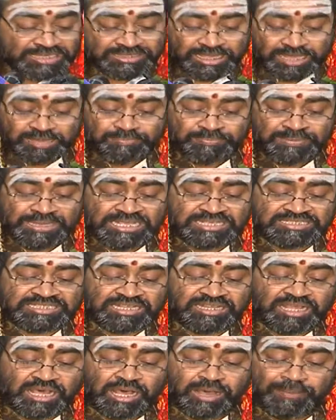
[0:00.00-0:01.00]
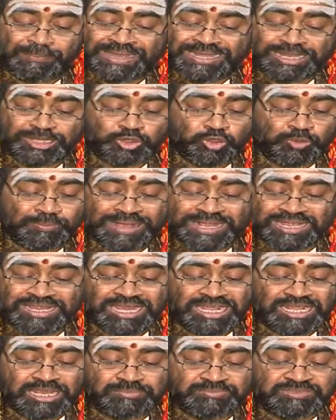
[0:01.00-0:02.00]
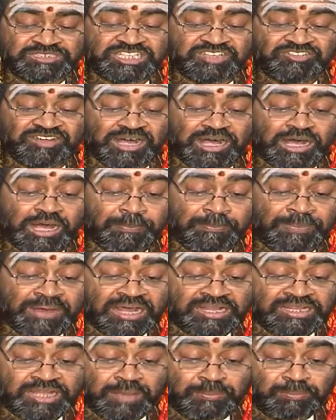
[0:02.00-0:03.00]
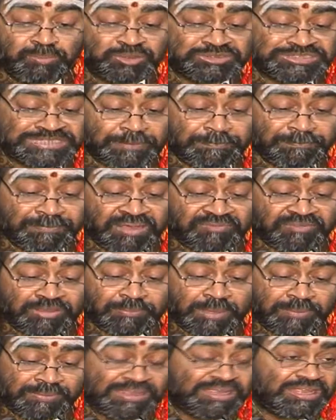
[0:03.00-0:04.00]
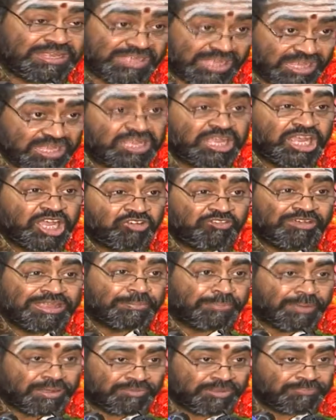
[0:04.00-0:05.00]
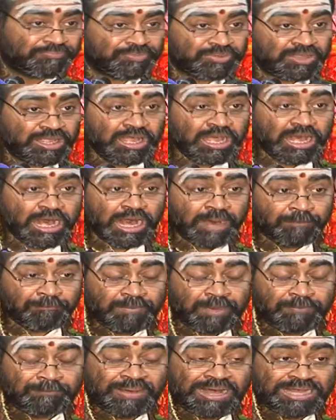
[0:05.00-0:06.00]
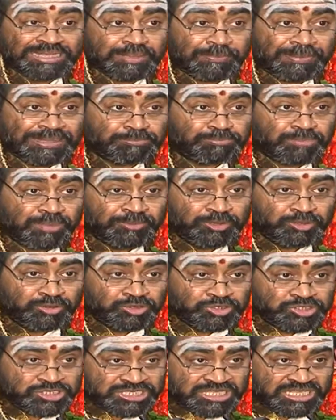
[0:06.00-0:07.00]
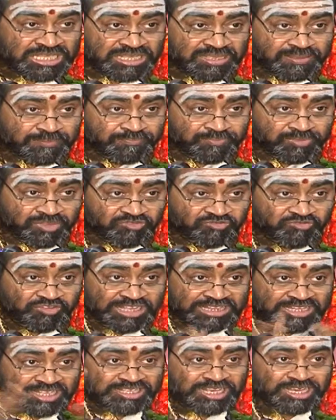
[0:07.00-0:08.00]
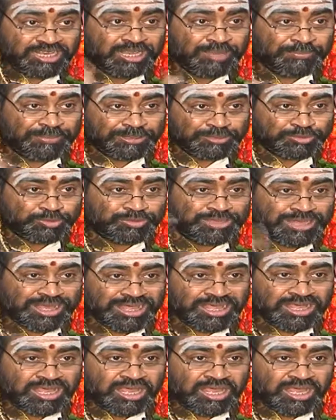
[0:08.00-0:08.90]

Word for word: తన్మే సదా భణతు మంగళం శివ పాదాంబు సంభవం అమేయ వైభవం అమ్మ పాదపద్మముల నుంచి వెదజల్లబడుతున్న